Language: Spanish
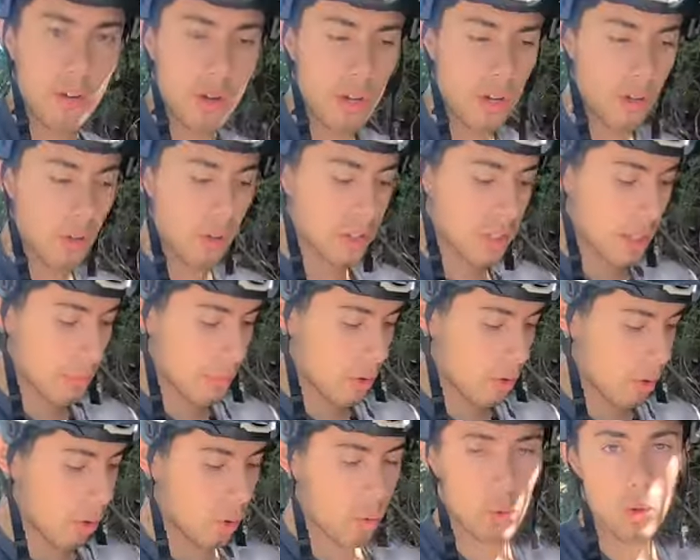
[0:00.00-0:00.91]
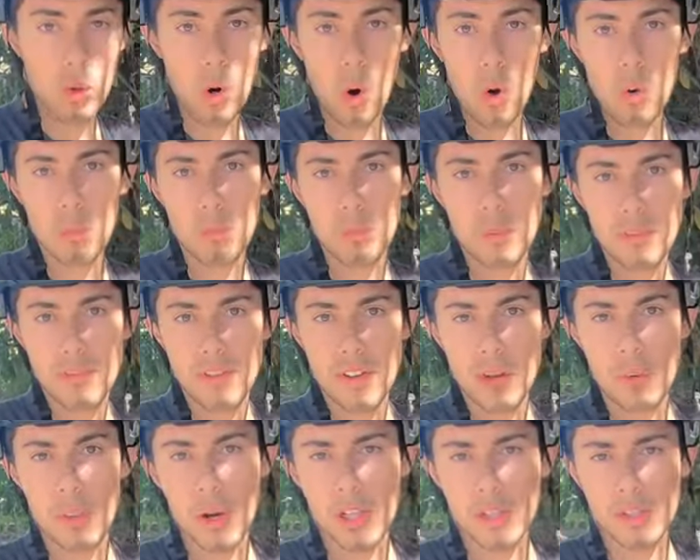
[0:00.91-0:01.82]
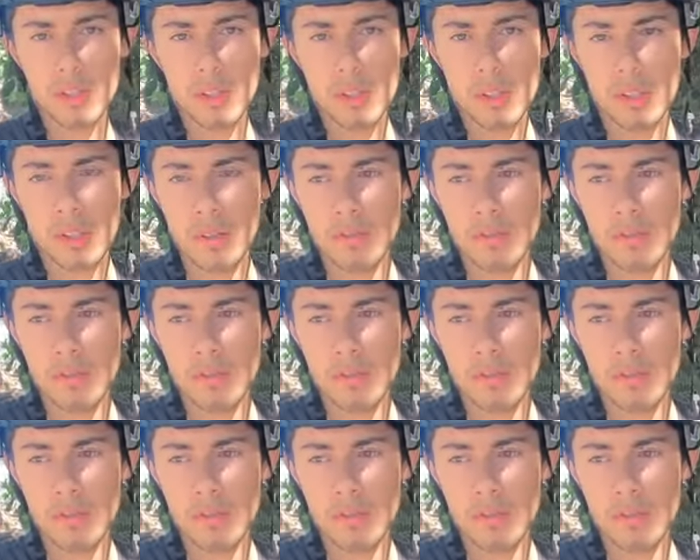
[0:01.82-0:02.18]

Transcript: nos encontramos con un Hope V4